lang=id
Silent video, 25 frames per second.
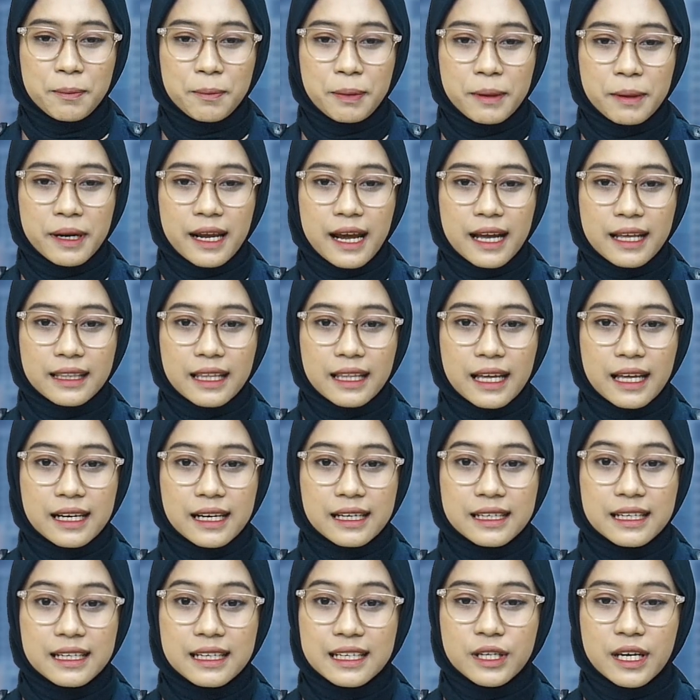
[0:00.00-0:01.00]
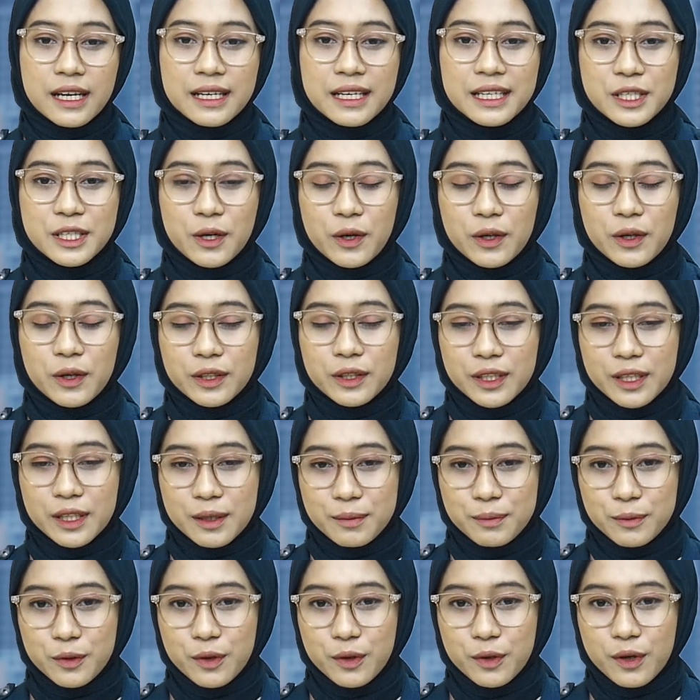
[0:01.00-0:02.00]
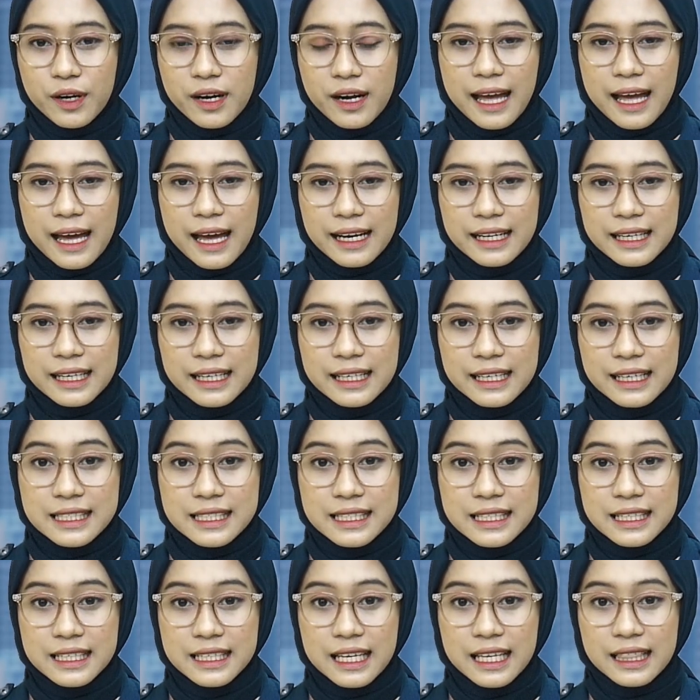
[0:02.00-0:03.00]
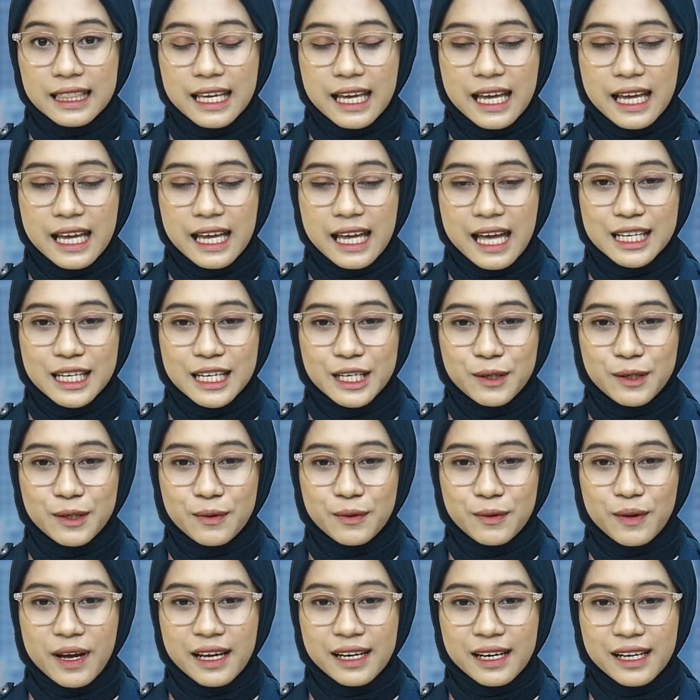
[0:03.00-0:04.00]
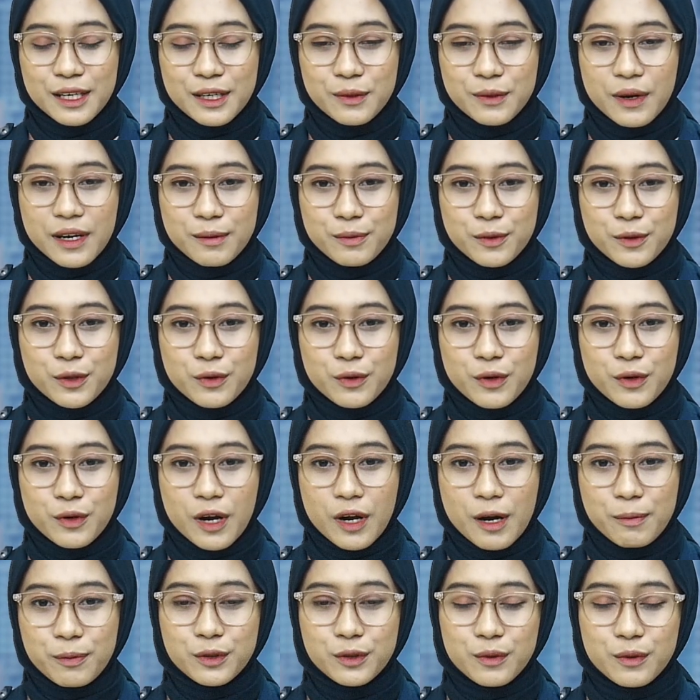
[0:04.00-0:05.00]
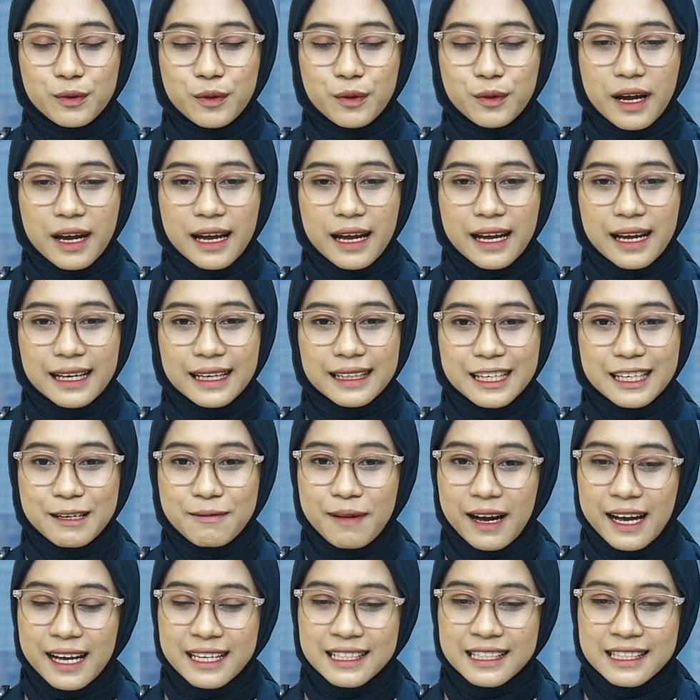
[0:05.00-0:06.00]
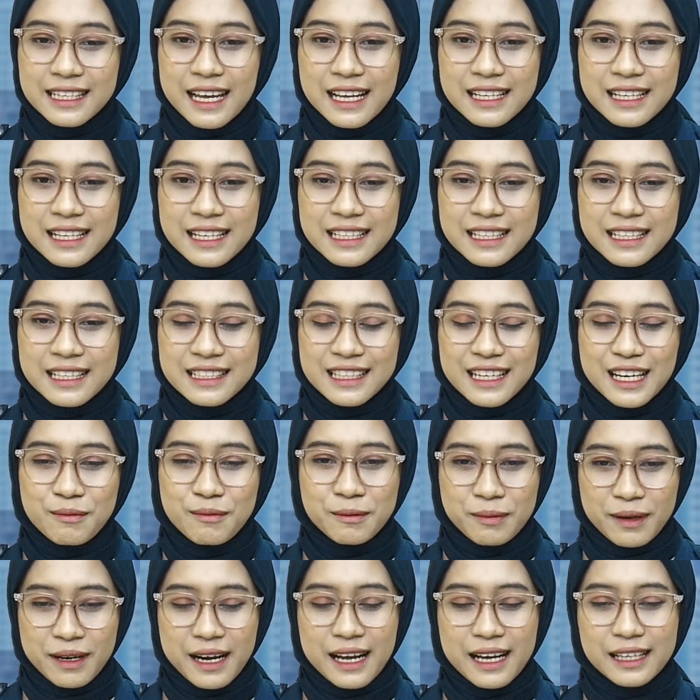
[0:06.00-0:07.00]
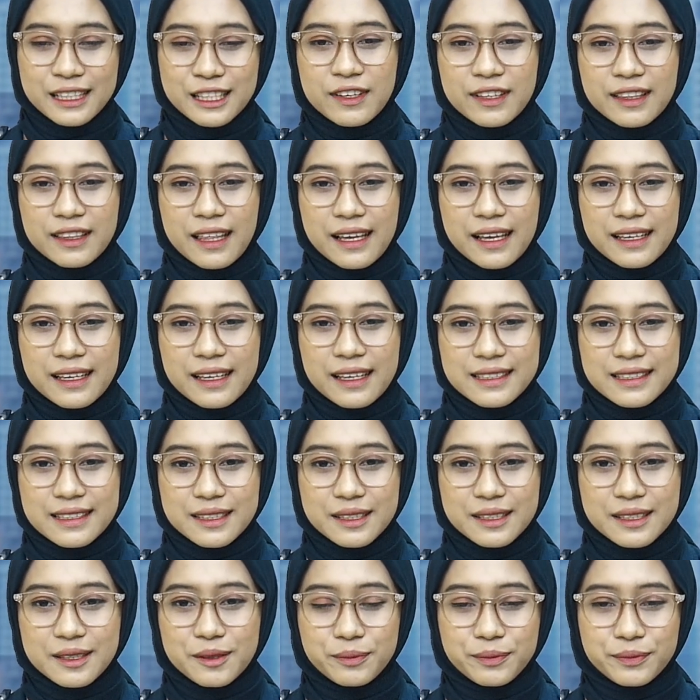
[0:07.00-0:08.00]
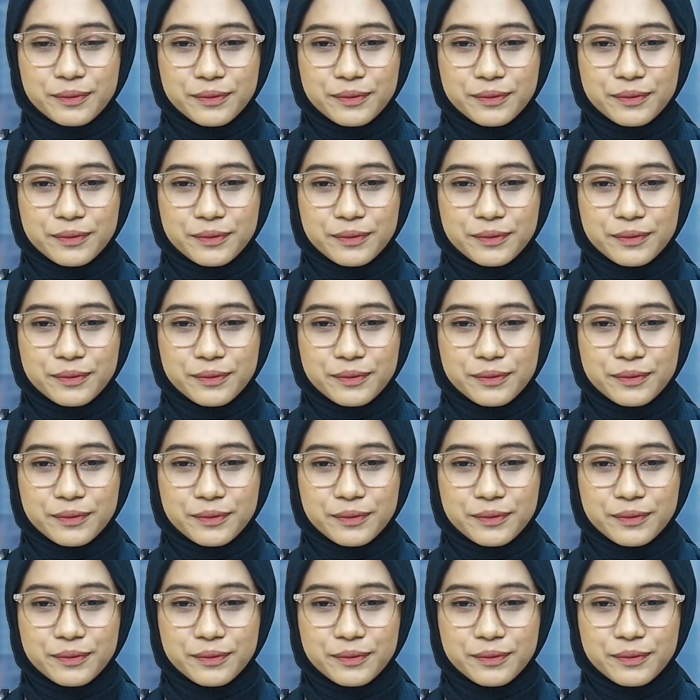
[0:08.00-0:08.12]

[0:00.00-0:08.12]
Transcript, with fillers: peringatan dini hujan di Jawa Timur hari ini Senin 3 Januari 2022. Terima kasih dan selamat beraktivitas.